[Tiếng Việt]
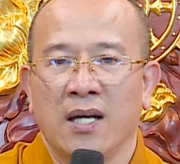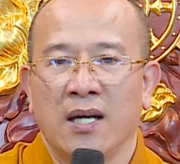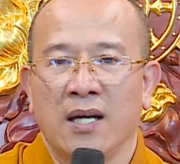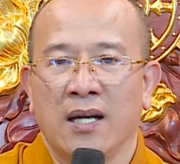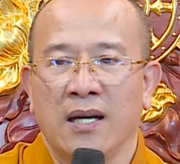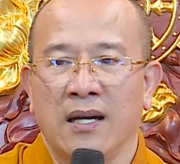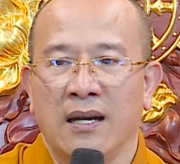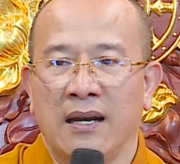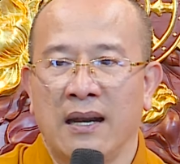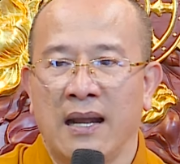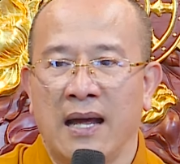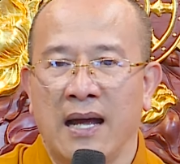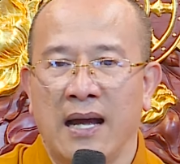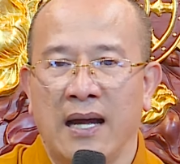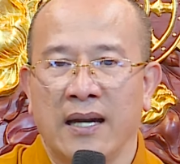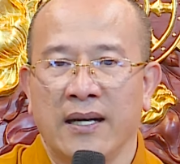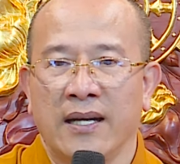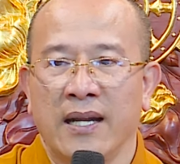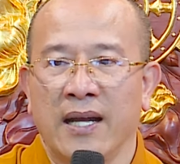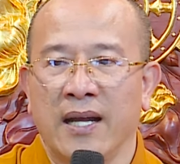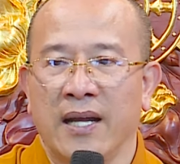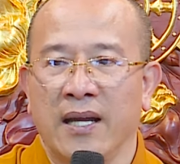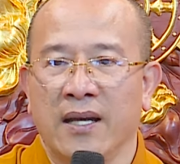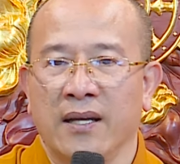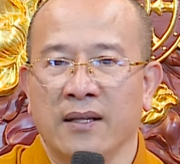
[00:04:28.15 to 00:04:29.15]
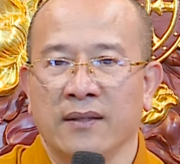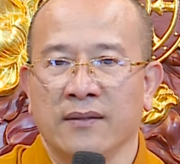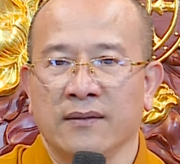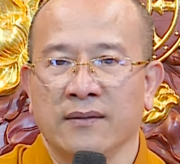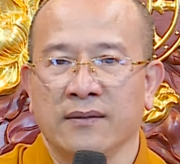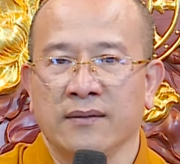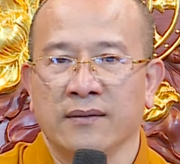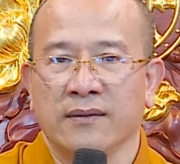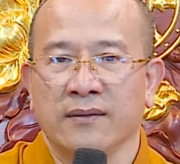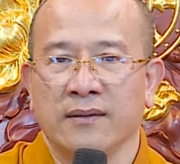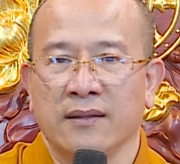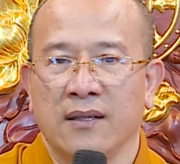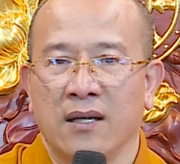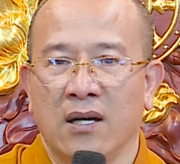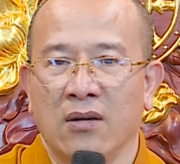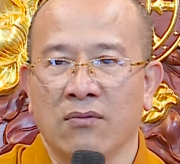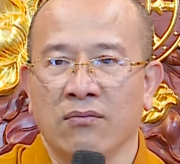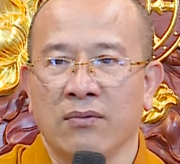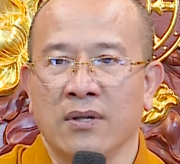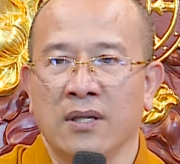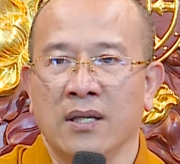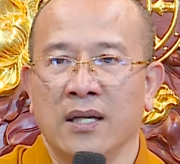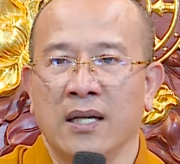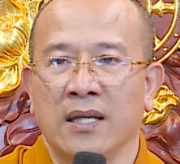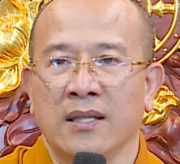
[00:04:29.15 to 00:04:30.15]
là để
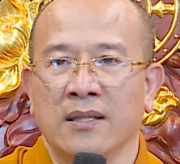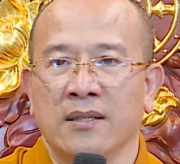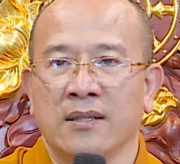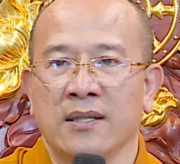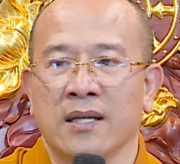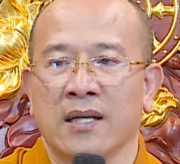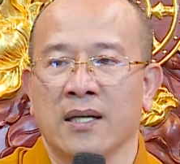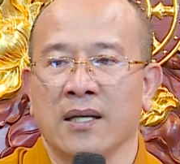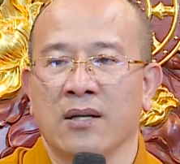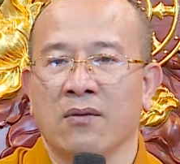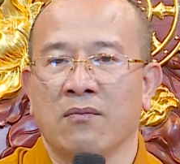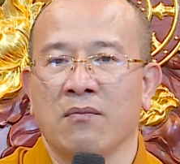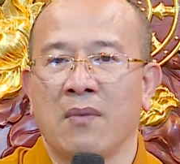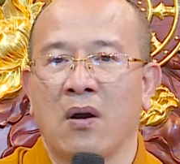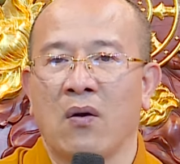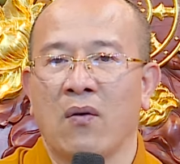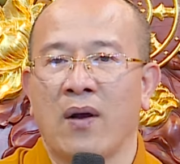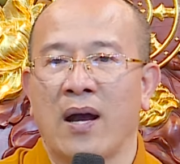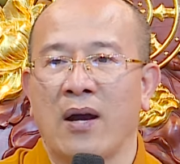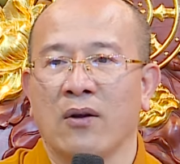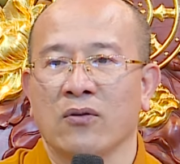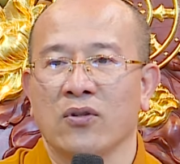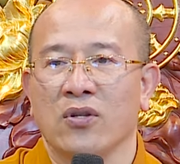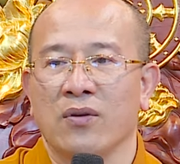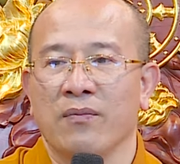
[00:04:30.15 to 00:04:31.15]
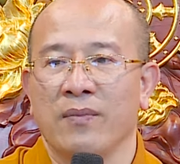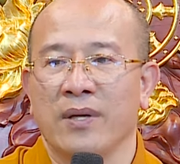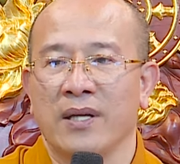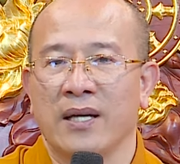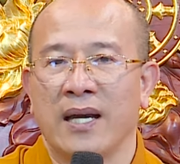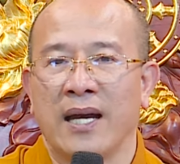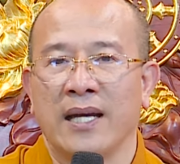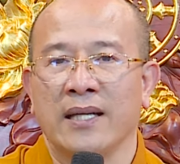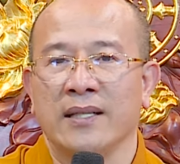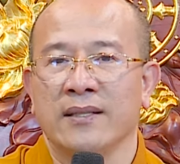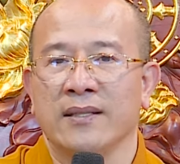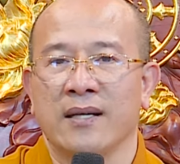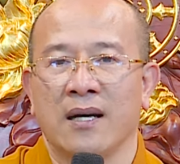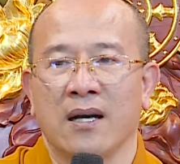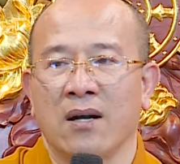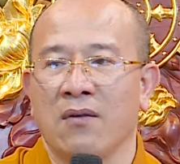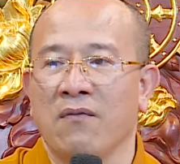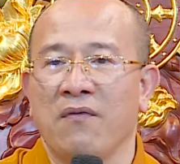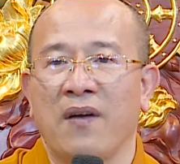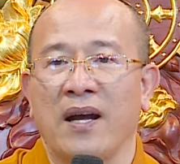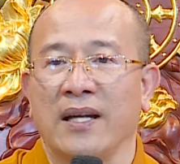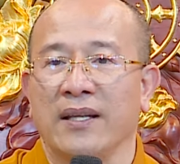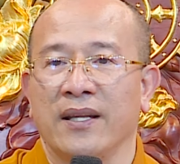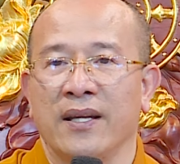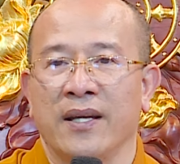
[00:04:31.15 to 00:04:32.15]
ông ấy lên trời ông báo cáo cho mình hay giờ không
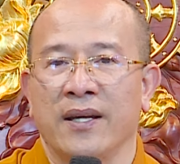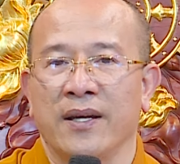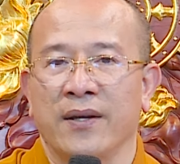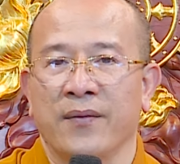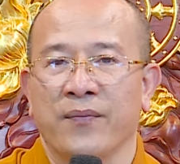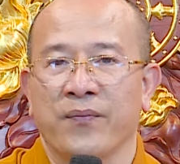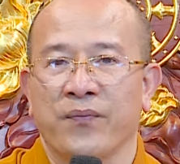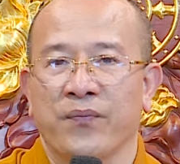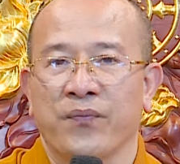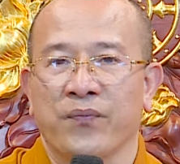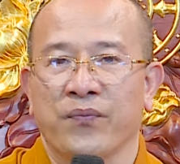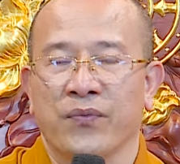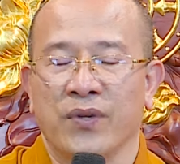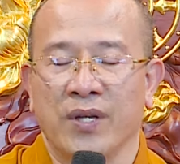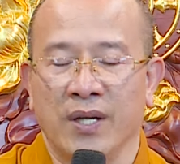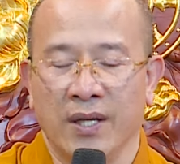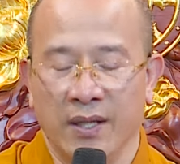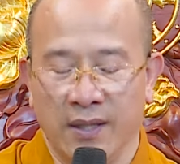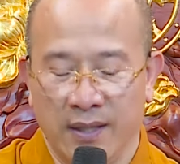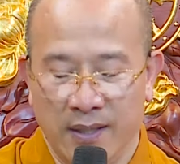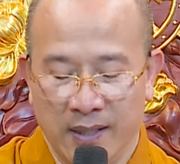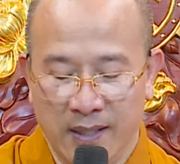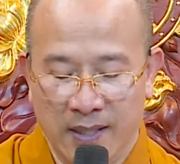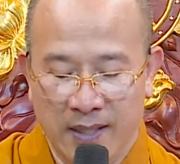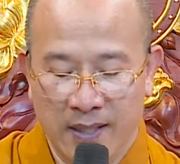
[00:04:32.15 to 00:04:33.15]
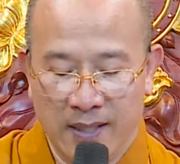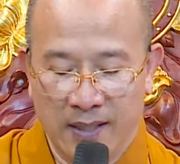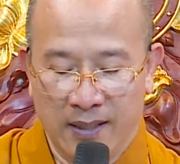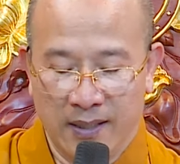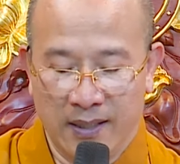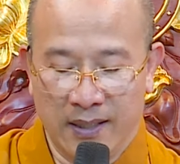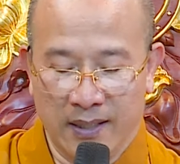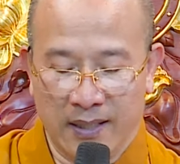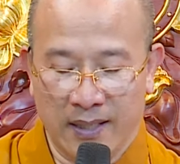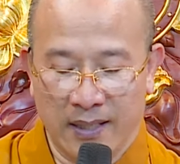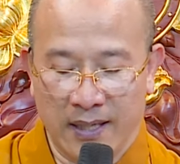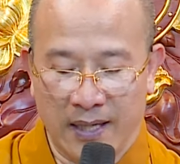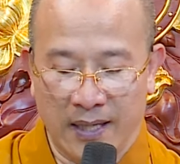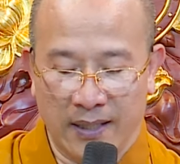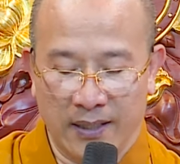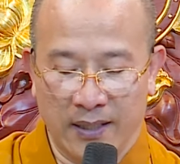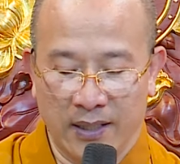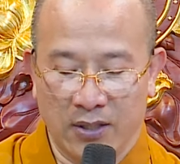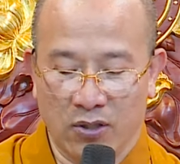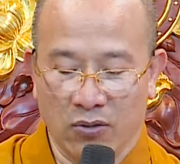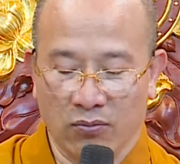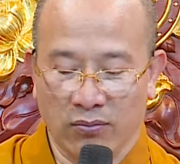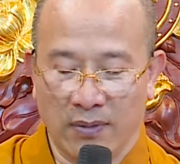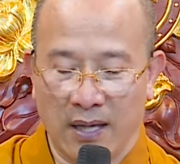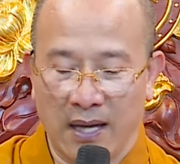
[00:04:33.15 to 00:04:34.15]
phải thế nhé thì cái này thì
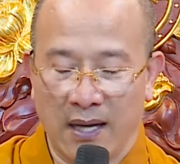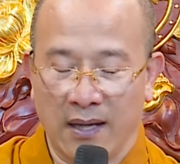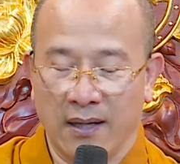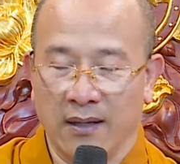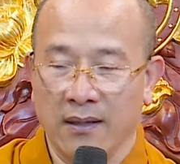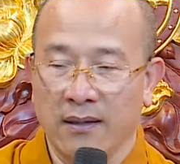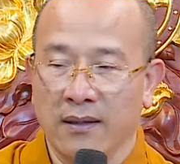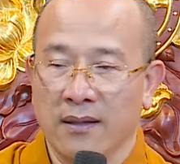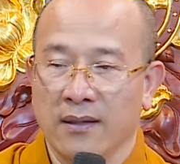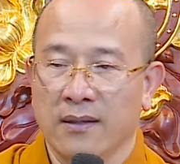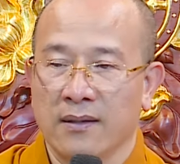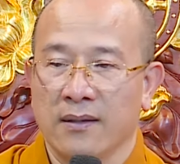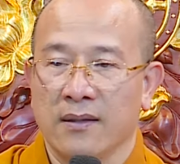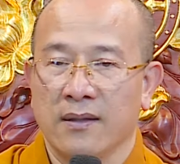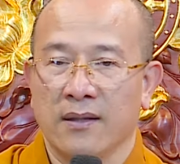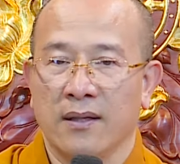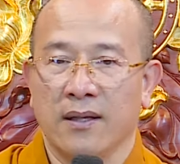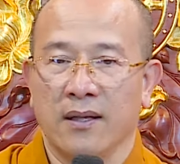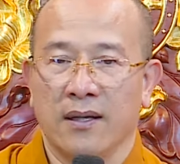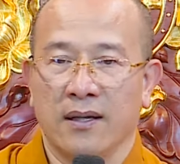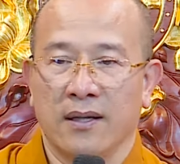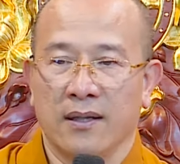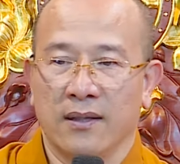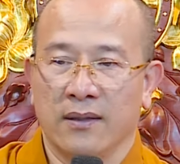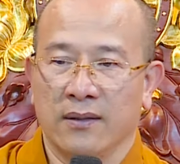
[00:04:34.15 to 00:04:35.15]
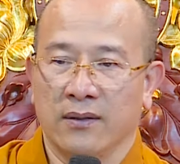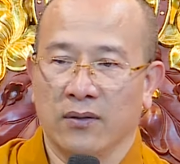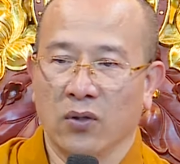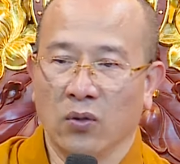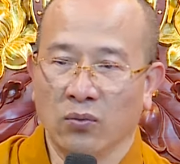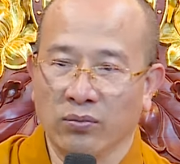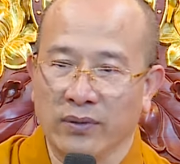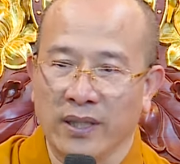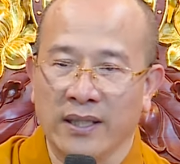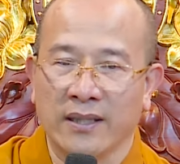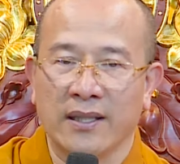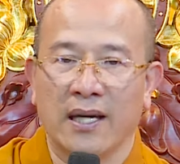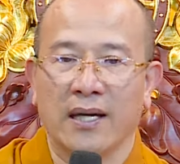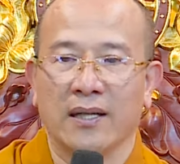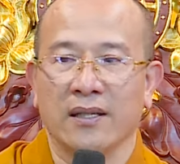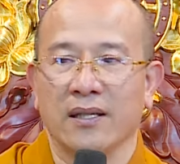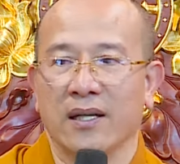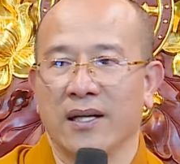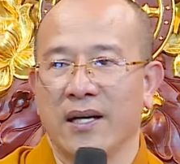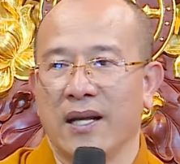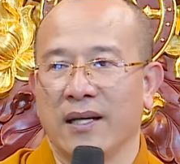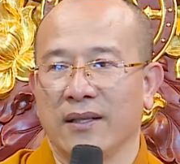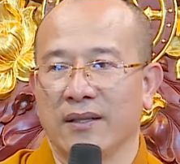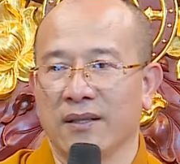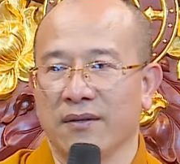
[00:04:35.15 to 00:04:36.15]
chúng ta à, đúng tinh thần
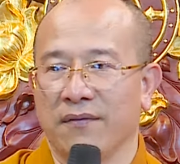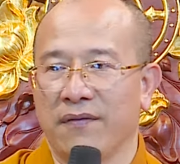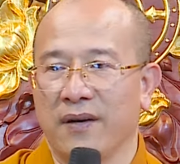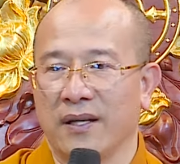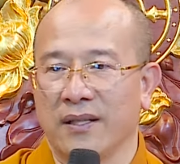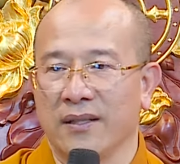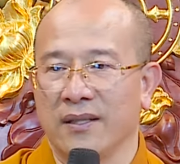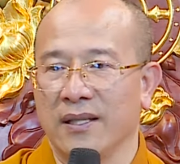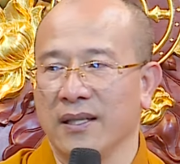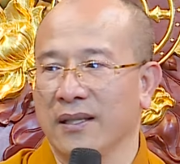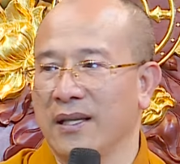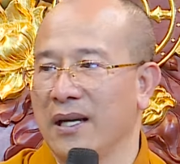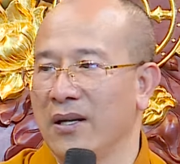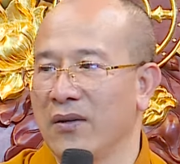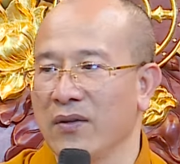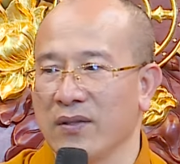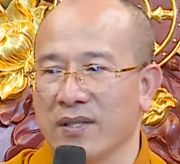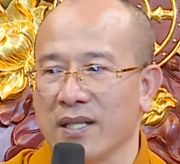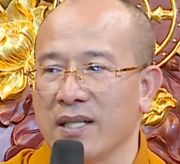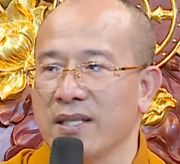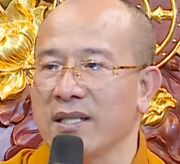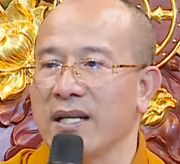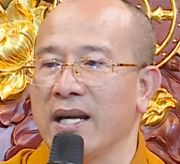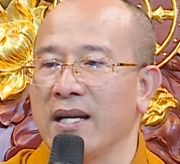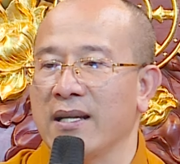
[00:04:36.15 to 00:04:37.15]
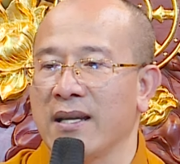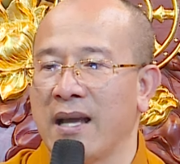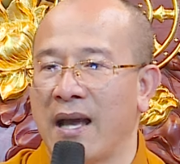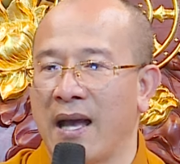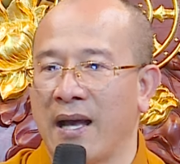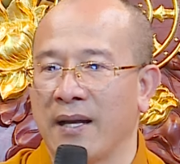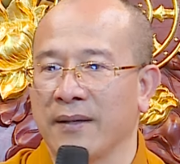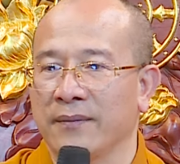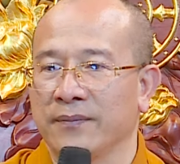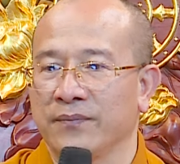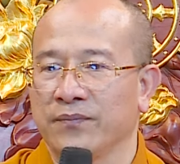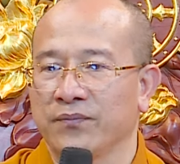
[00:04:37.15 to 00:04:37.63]
người đệ tử phật thì thấy nó rất nhẹ nhàng